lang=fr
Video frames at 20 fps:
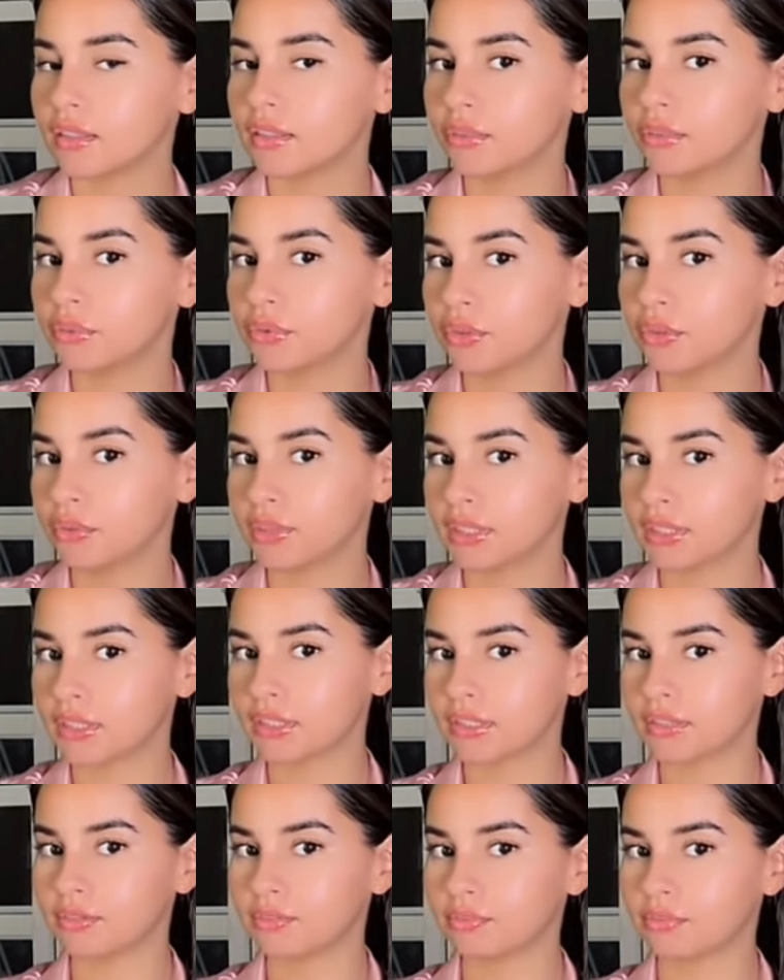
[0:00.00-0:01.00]
Et mon
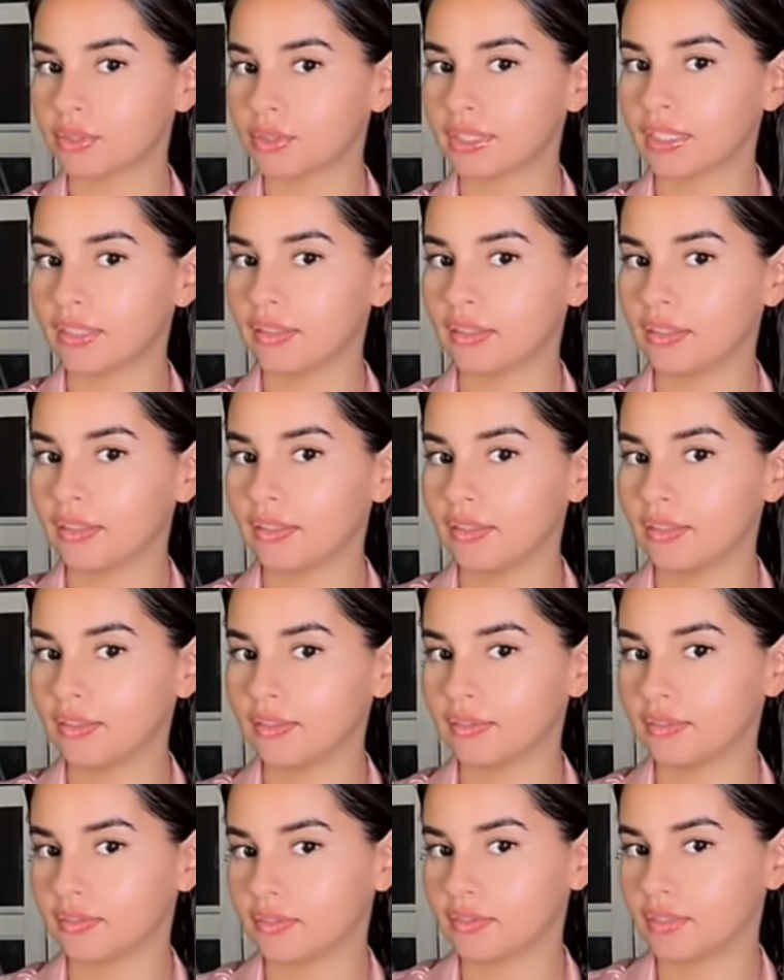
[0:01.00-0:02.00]
objectif pour cet été,
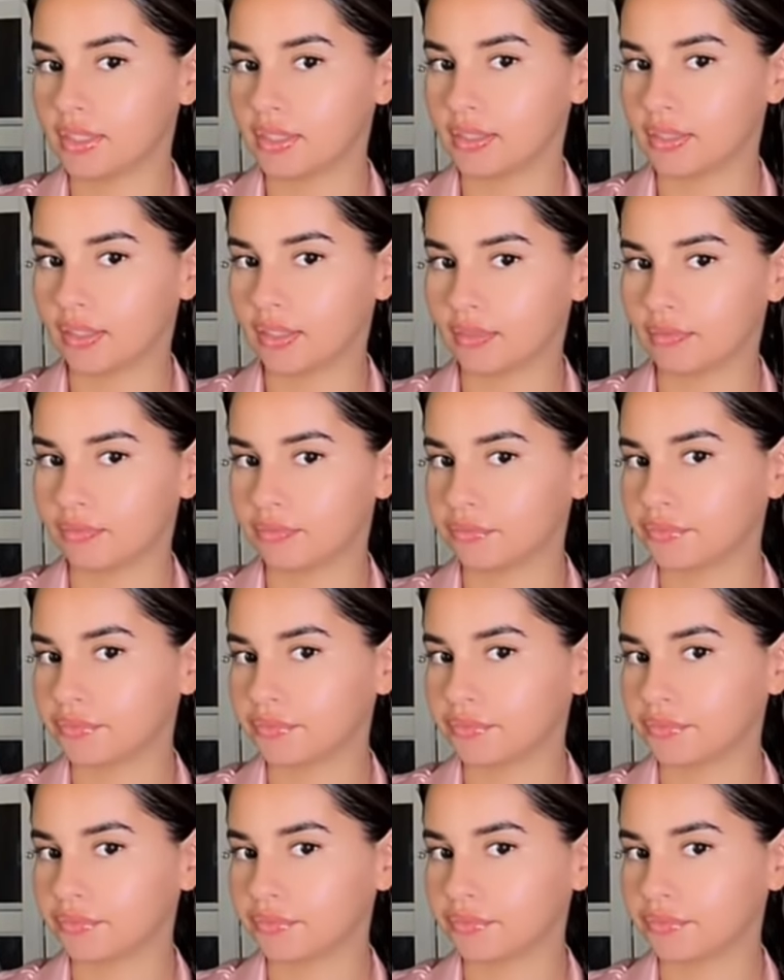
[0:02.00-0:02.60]
c'est ça.